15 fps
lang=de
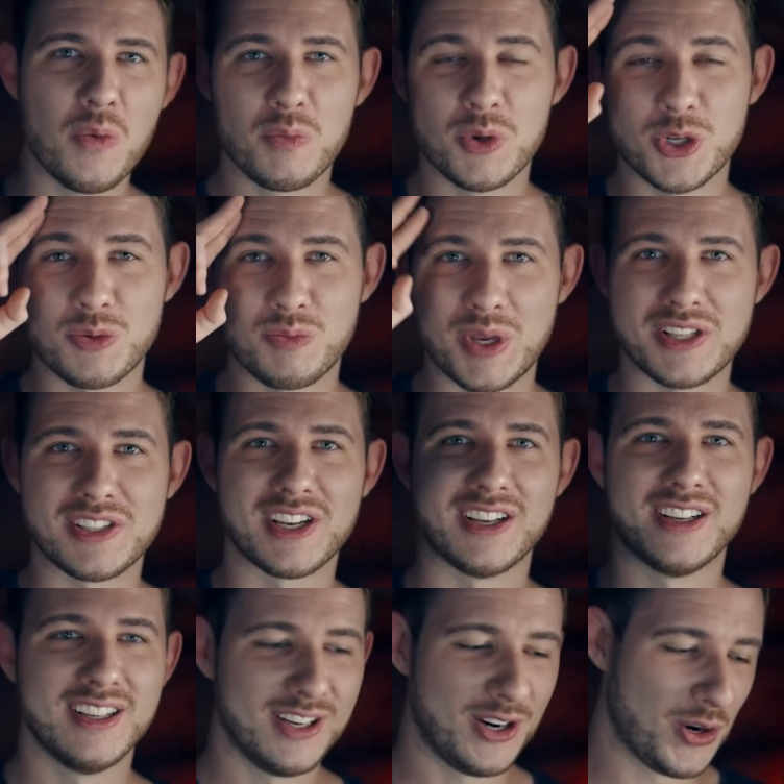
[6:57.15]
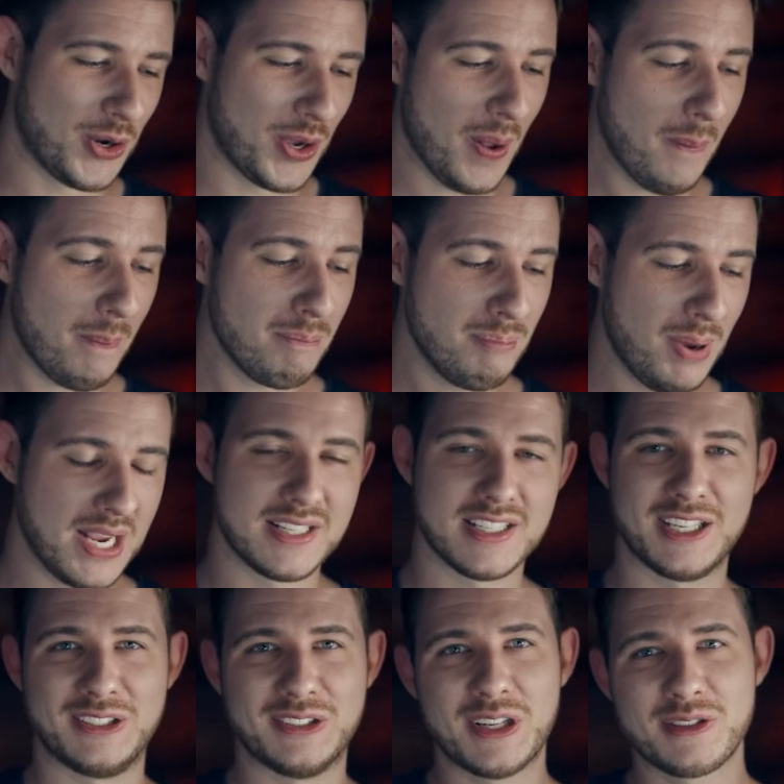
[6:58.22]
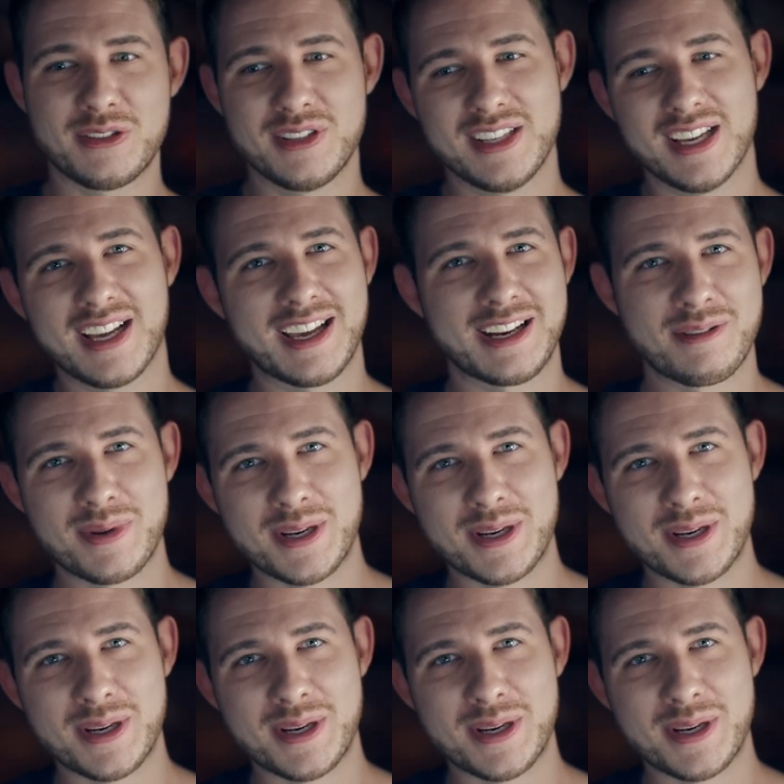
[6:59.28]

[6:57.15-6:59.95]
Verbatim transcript: Bis später, euer Peter. Und natürlich hier gerne